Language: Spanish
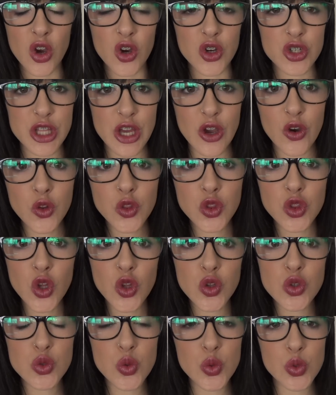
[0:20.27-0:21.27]
Os dejo
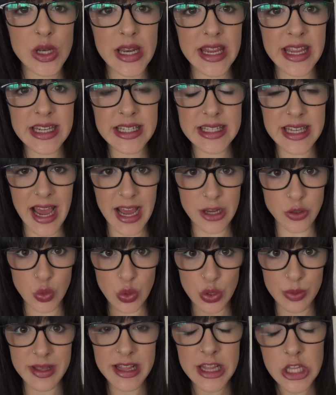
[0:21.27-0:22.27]
todos sus links a
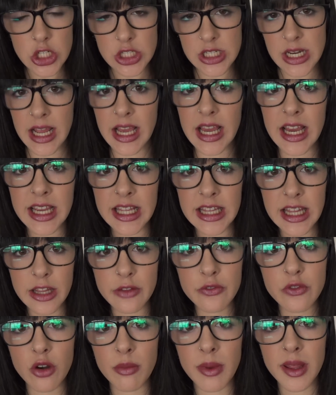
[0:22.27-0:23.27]
sus vídeos en la cajita de
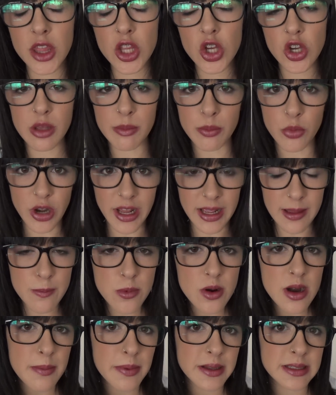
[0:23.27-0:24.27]
información y por aquí
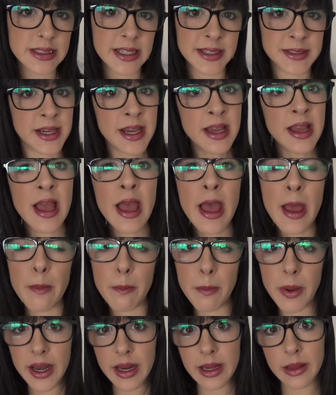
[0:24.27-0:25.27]
por la pantalla
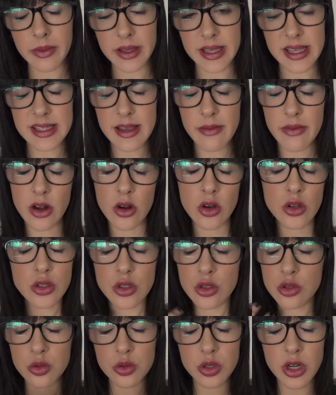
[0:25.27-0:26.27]
para que vayáis a
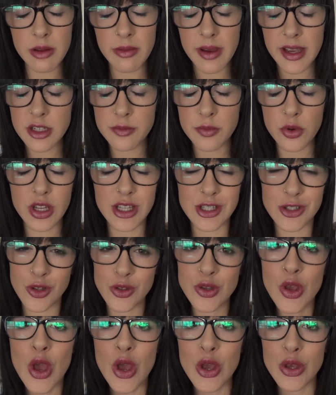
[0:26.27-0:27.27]
verlos y os suscribáis porque
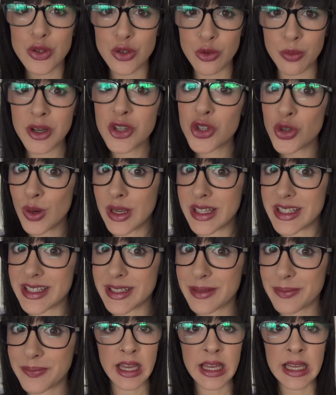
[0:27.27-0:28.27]
son súper
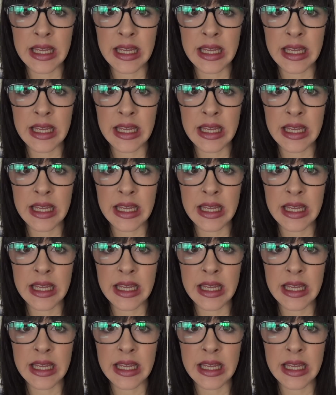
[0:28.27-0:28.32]
chulis.